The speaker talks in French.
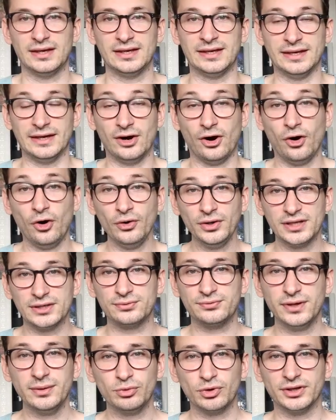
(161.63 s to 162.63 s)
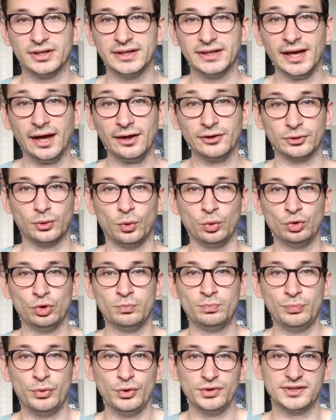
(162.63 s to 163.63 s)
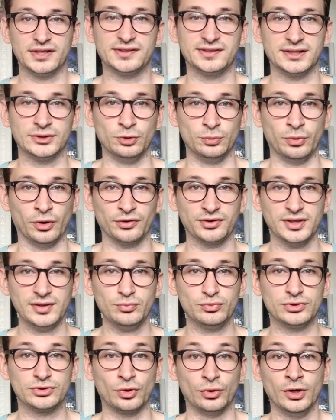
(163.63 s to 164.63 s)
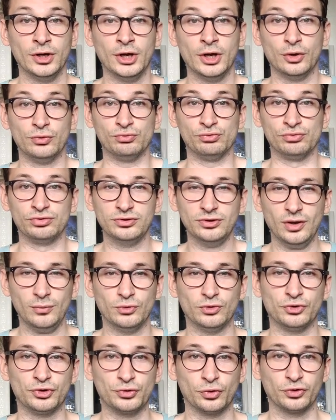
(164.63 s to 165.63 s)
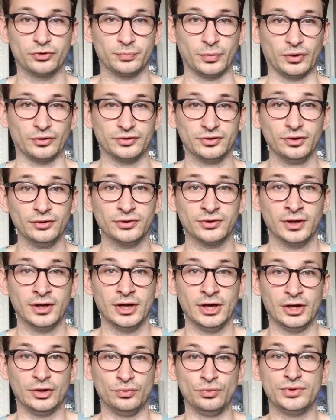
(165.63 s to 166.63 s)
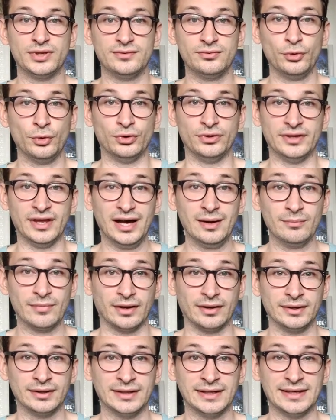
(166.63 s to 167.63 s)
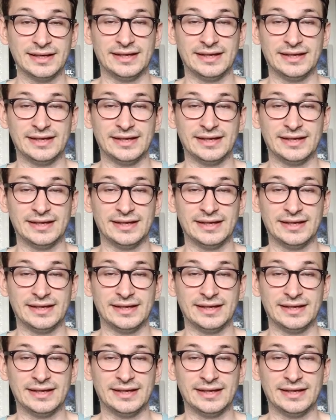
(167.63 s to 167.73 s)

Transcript: Et en effet, pour Descartes, on ne peut cesser de penser puisque nous sommes une chose pensante, nous avons une âme,